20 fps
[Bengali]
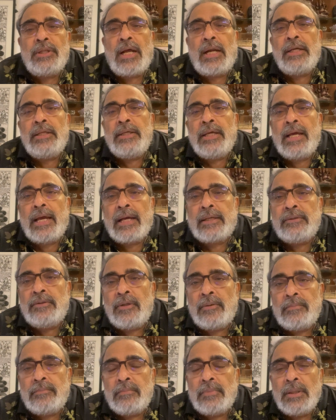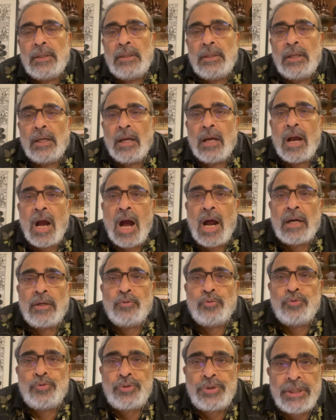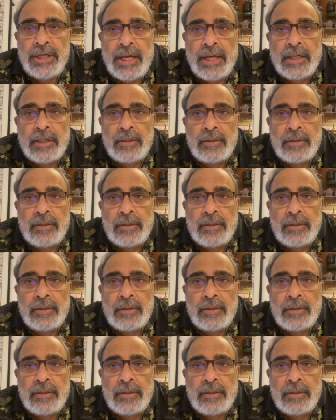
দাঁড়িয়ে একদম ঘাড় উঁচিয়ে